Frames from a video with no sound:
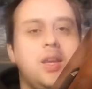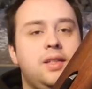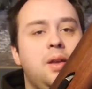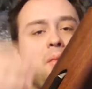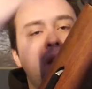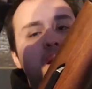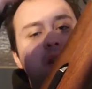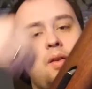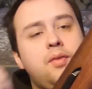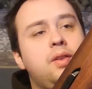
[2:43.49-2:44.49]
Gesamtlänge
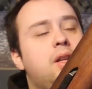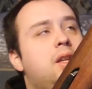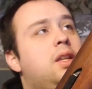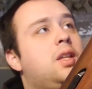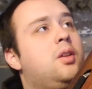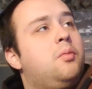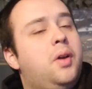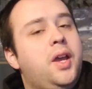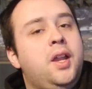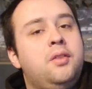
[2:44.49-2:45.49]
der Waffe liegt
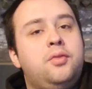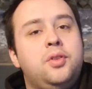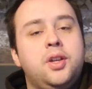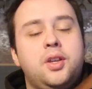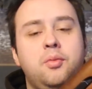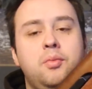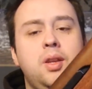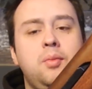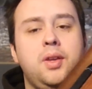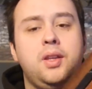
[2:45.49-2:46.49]
bei 1100
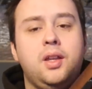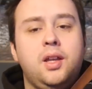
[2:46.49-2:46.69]
mm,